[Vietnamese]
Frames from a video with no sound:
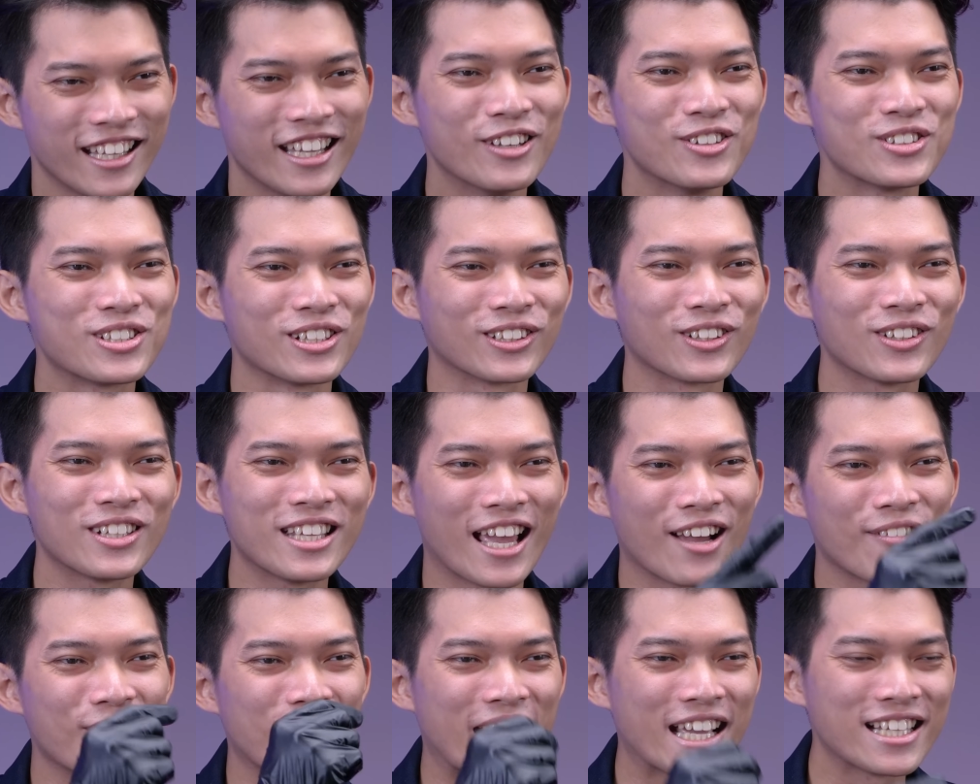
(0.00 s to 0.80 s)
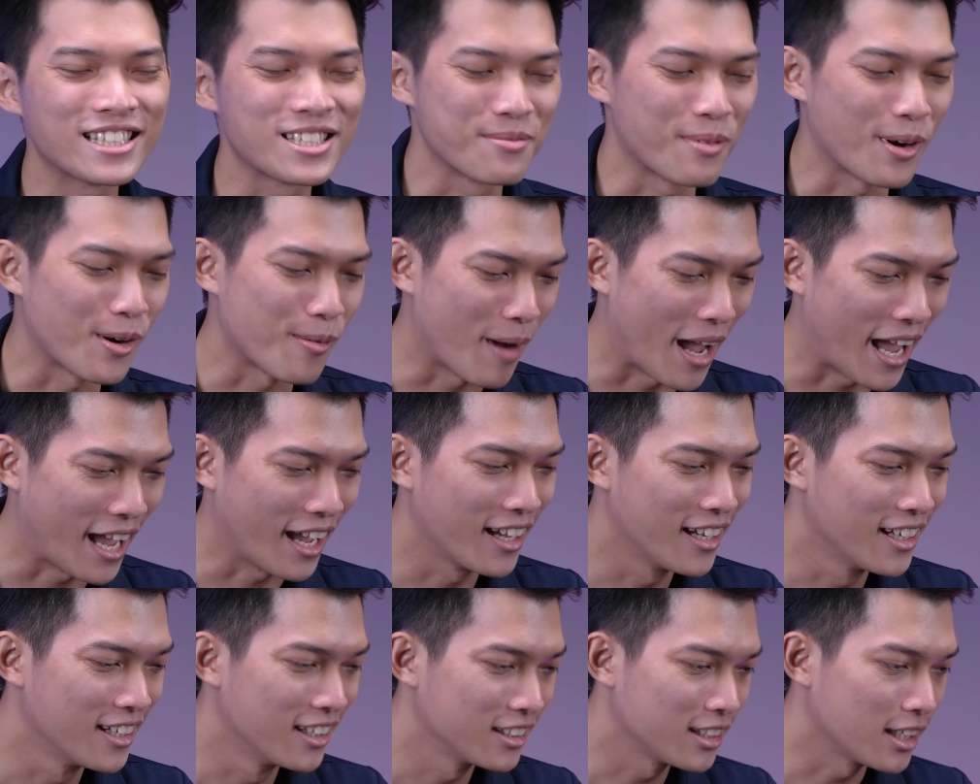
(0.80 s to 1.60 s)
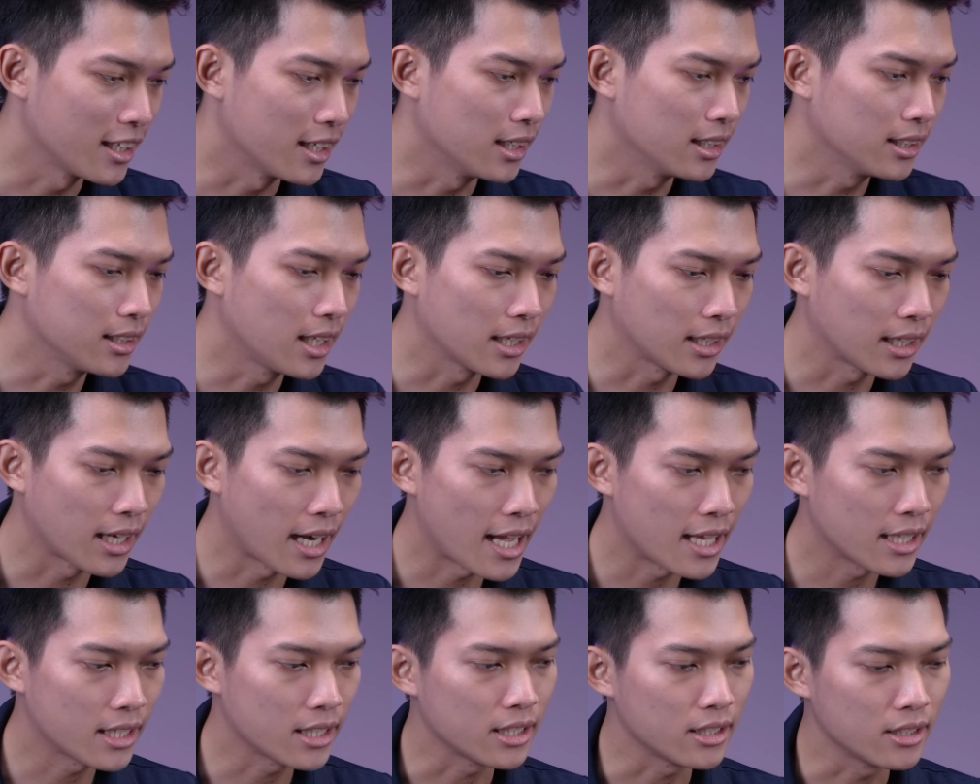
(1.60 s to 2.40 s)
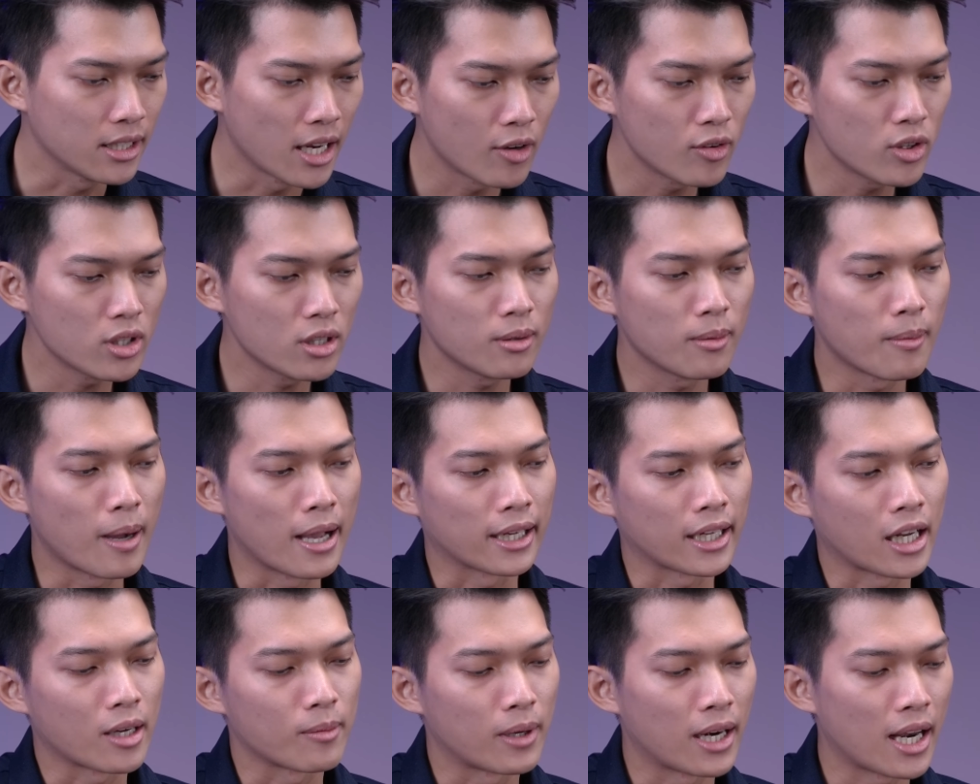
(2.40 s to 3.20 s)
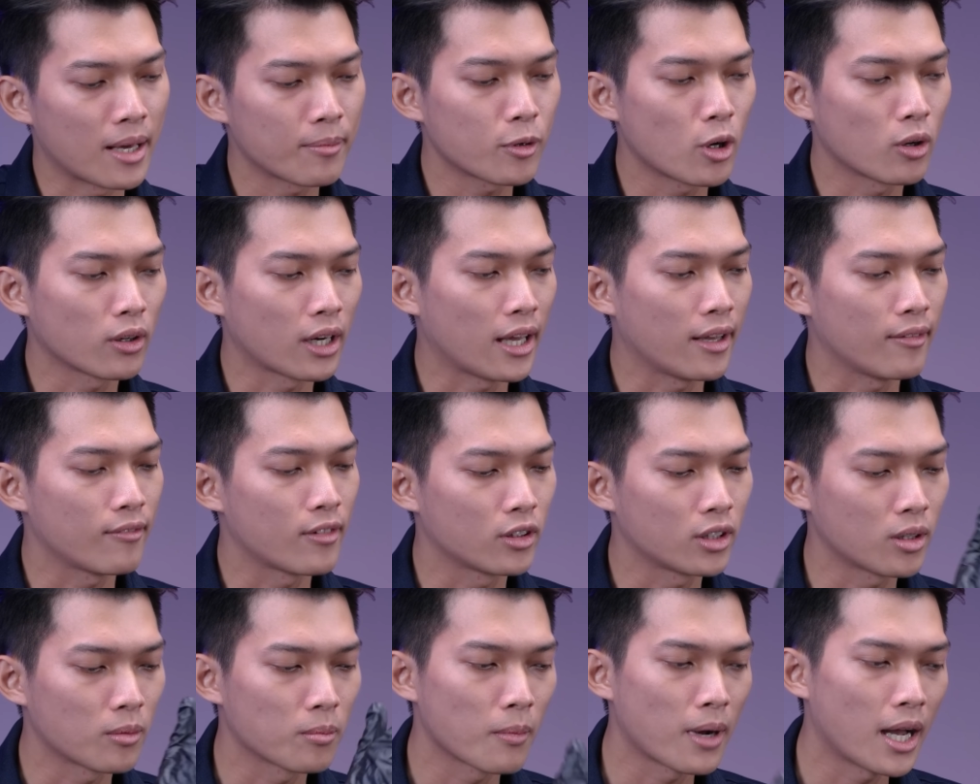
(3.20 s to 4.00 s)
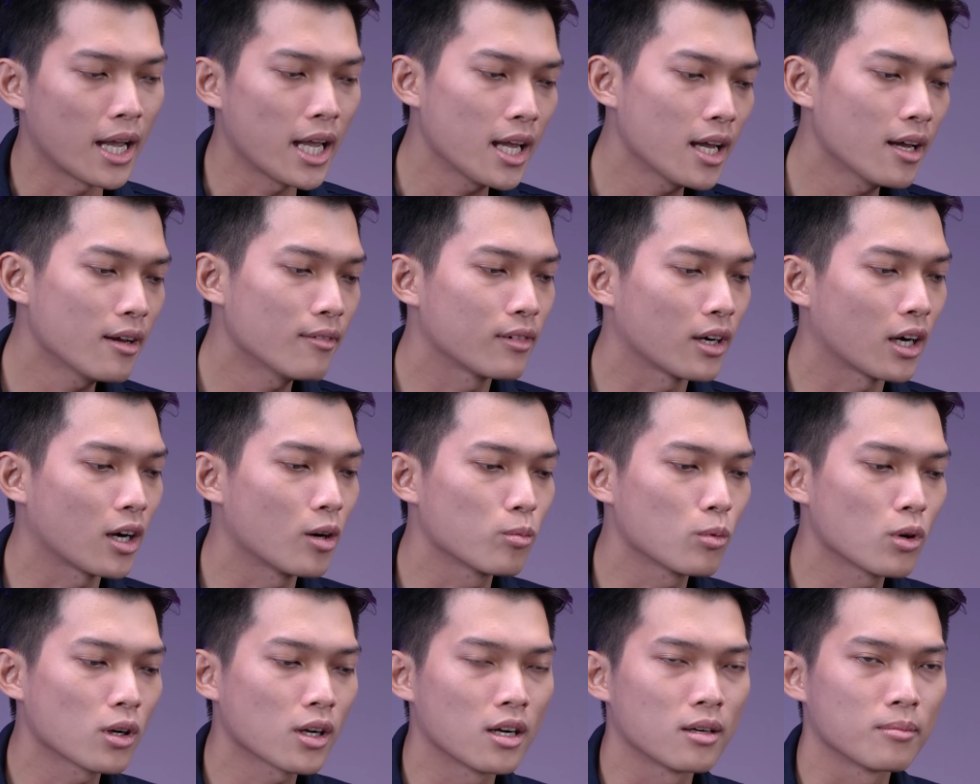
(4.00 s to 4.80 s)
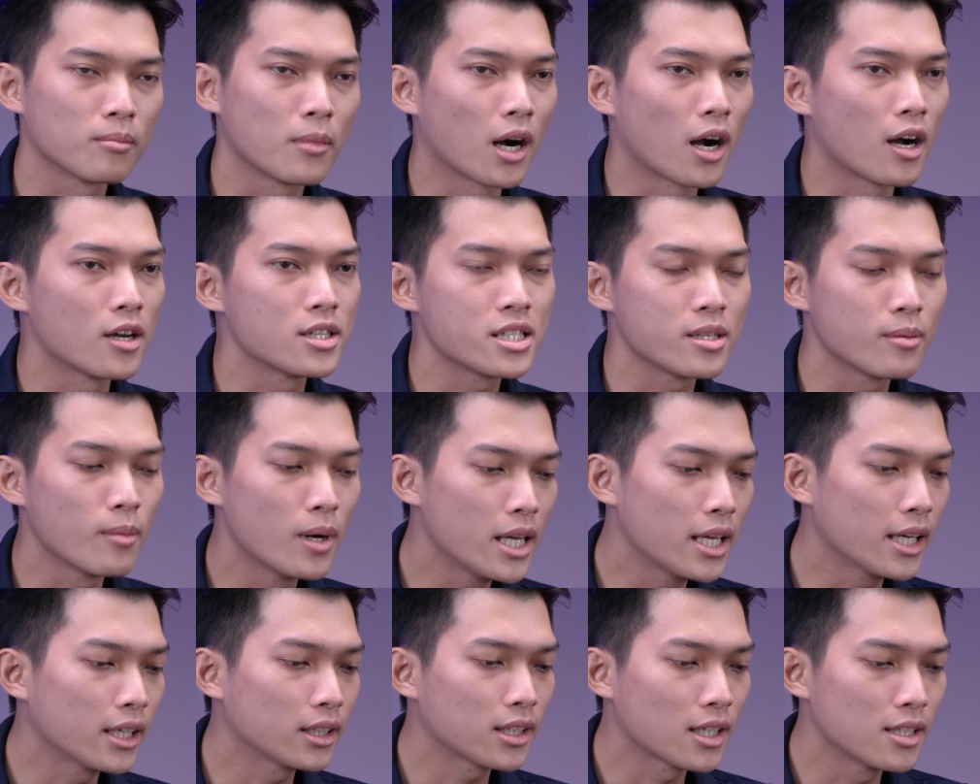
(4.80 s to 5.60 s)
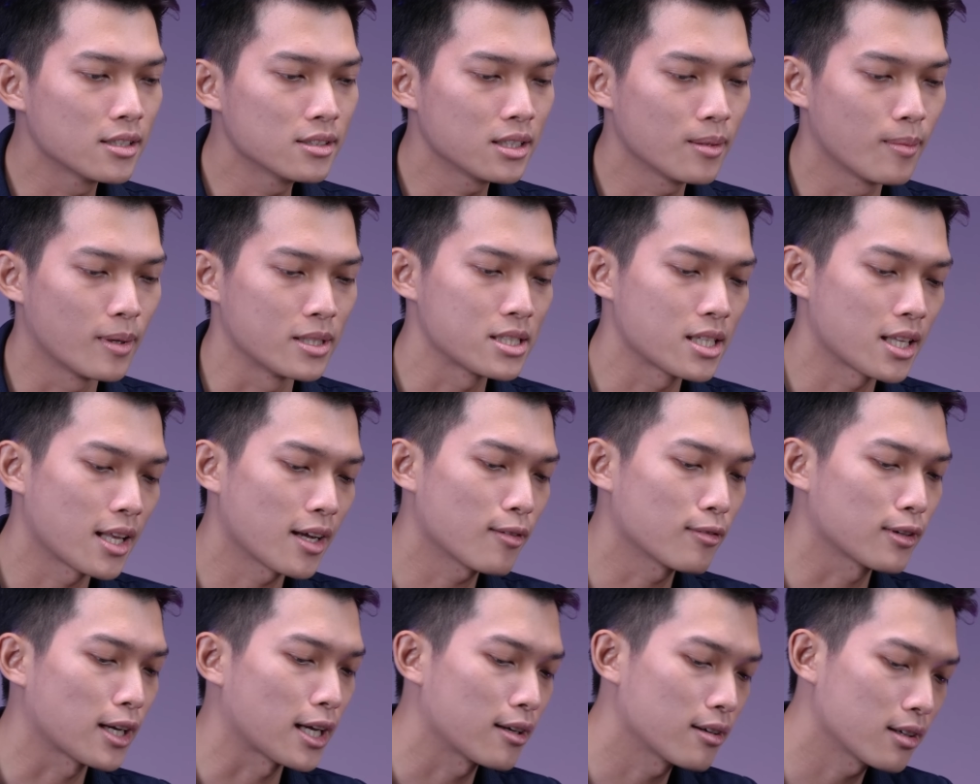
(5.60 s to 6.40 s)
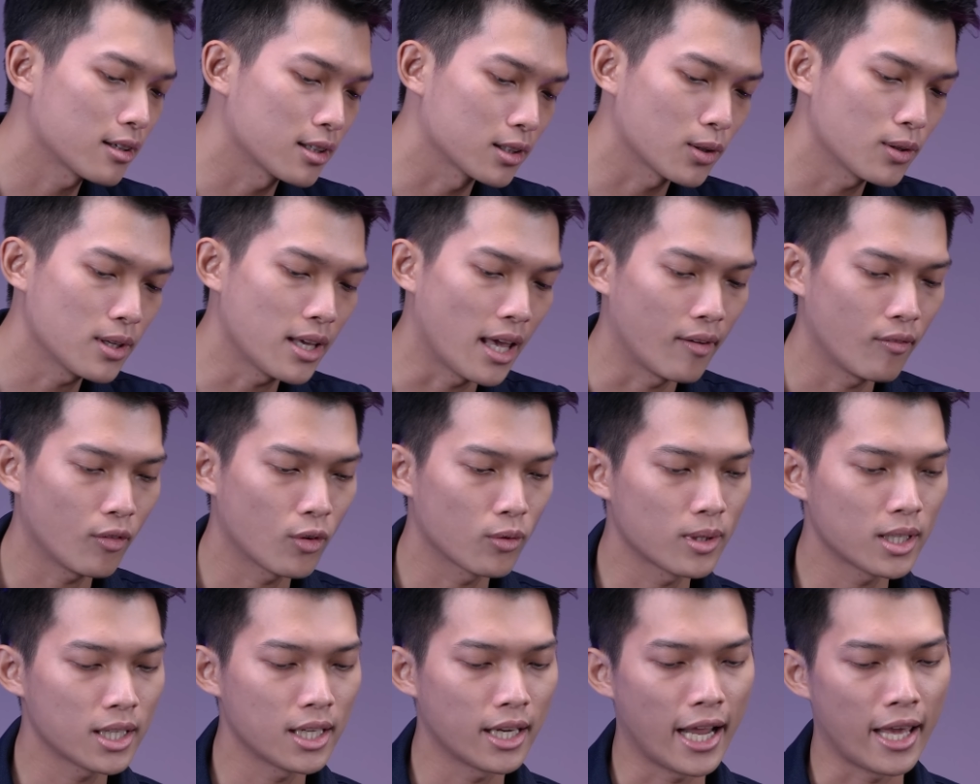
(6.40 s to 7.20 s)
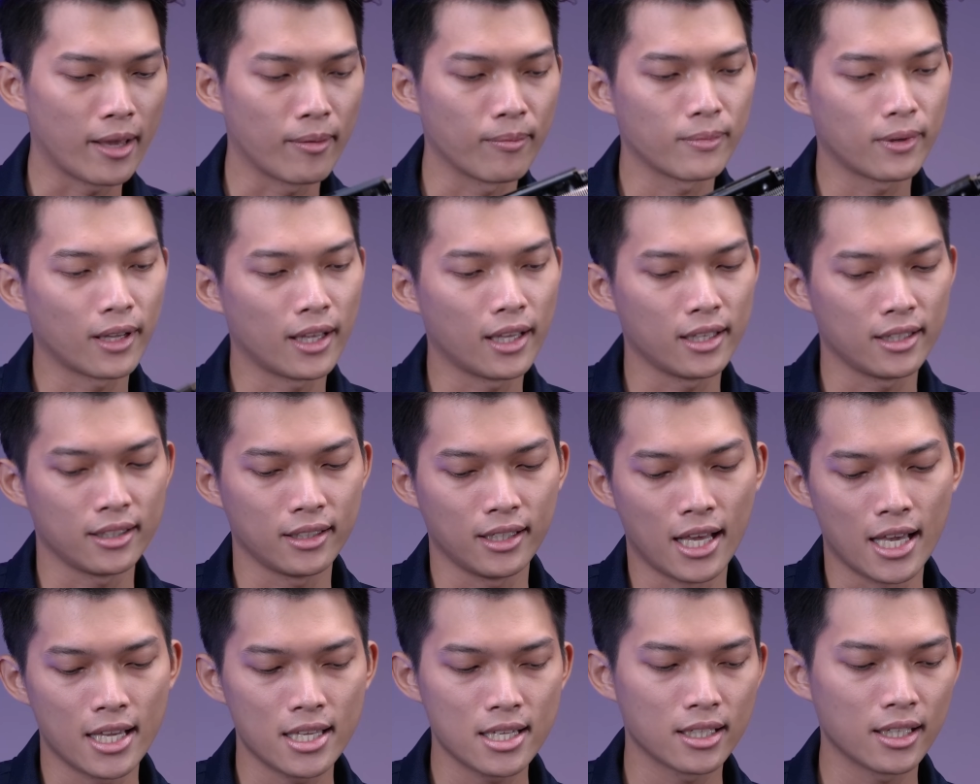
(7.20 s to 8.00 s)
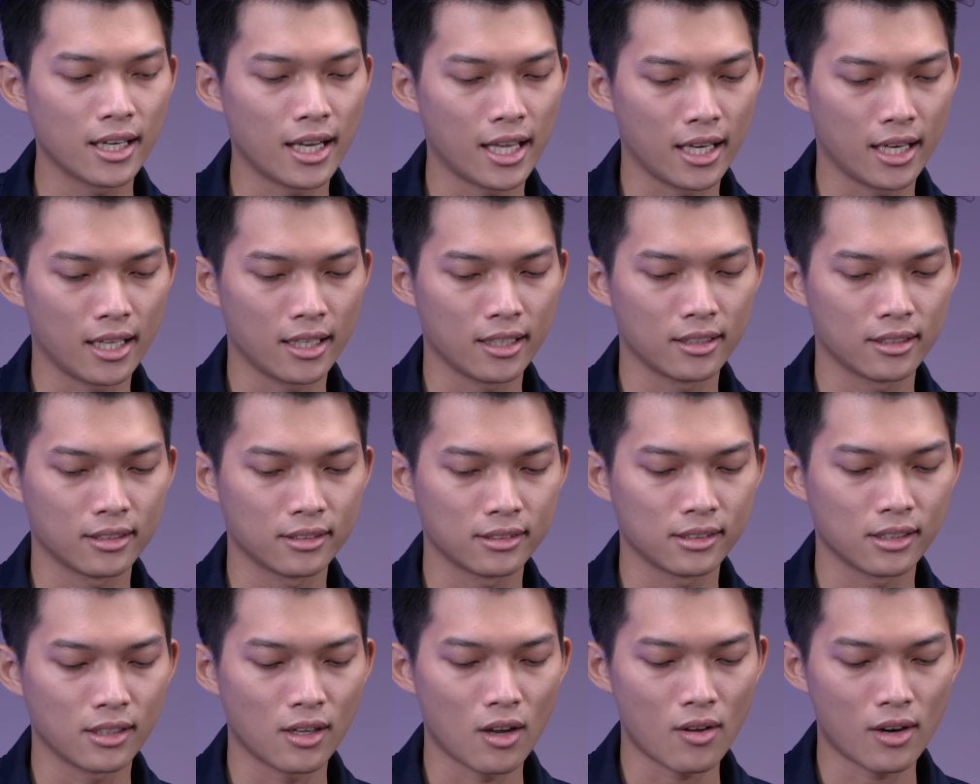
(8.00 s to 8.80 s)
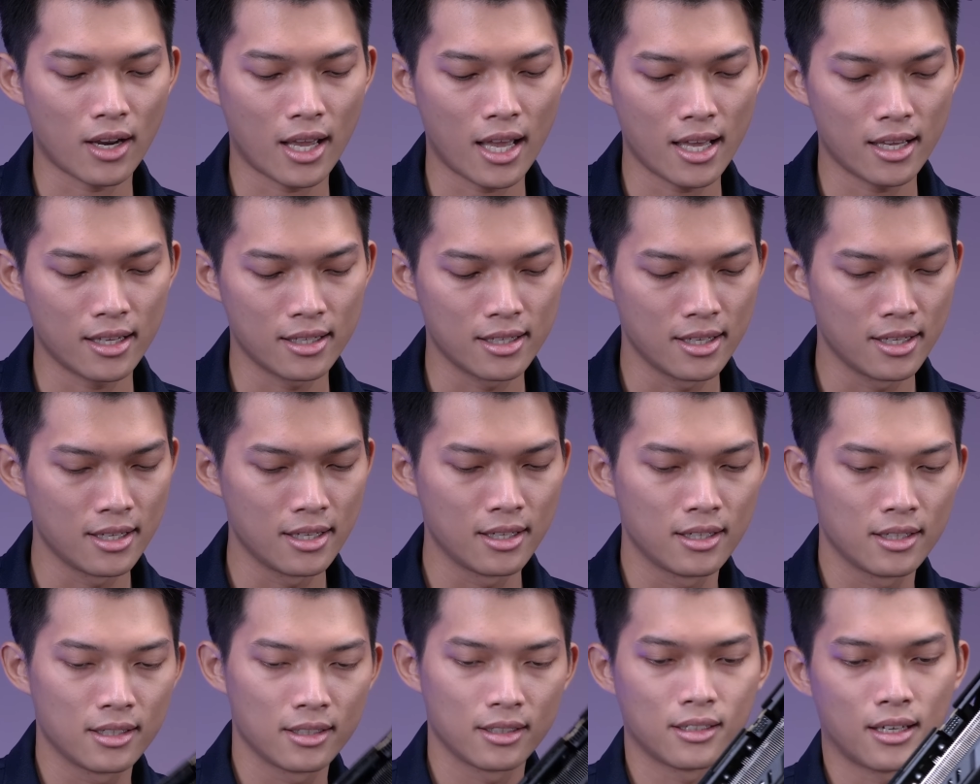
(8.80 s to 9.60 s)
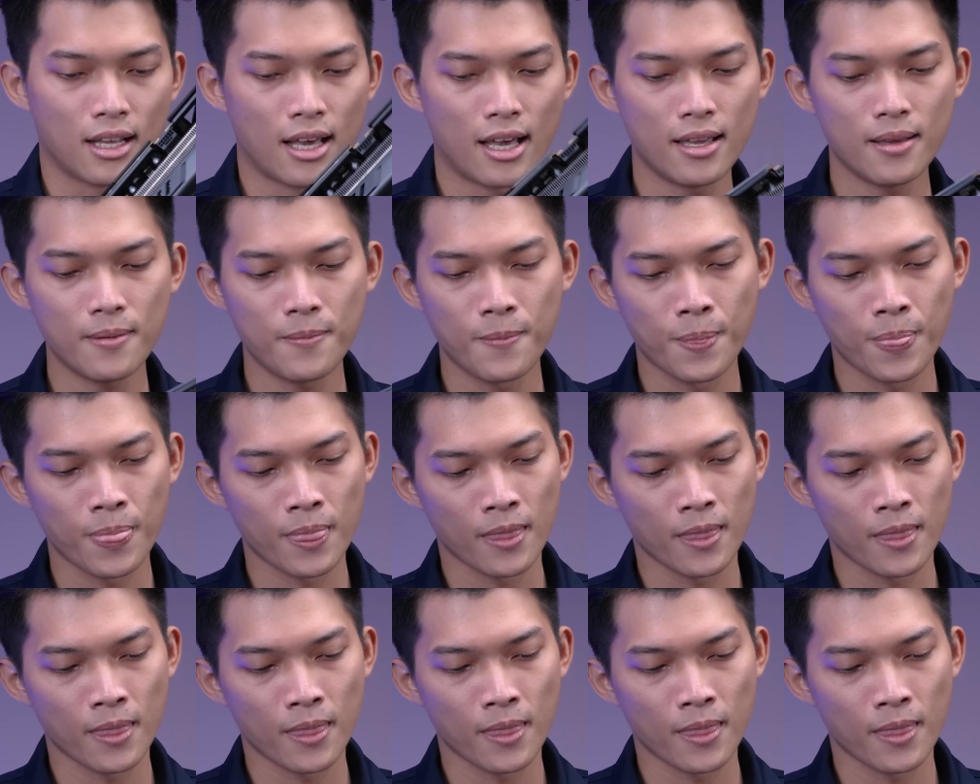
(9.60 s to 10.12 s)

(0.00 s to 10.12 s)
yêu sự tối giản và ghét sự màu mè thì thiệt ra thì nếu như bạn nào mà lắp con này vào trong máy á, và không có cần một RGB cái thứ thì bạn sẽ thấy con này rất là tối giản cũng rất là đẹp đây, để như thế này này ngon ha đấy